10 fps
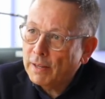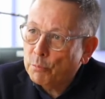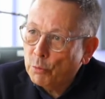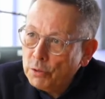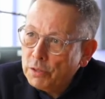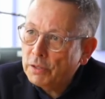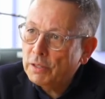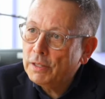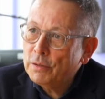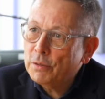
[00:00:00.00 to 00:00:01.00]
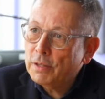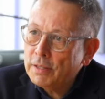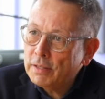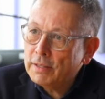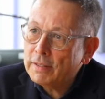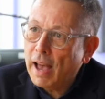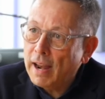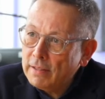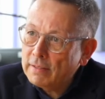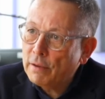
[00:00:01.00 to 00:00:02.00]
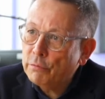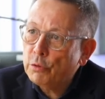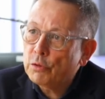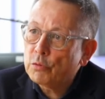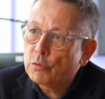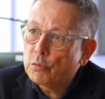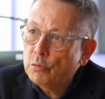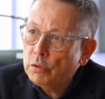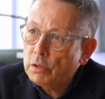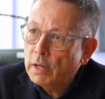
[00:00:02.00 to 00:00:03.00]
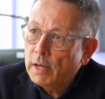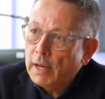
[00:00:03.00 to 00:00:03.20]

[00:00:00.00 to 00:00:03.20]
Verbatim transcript: der Bundesregierung ist es, alles dafür zu tun,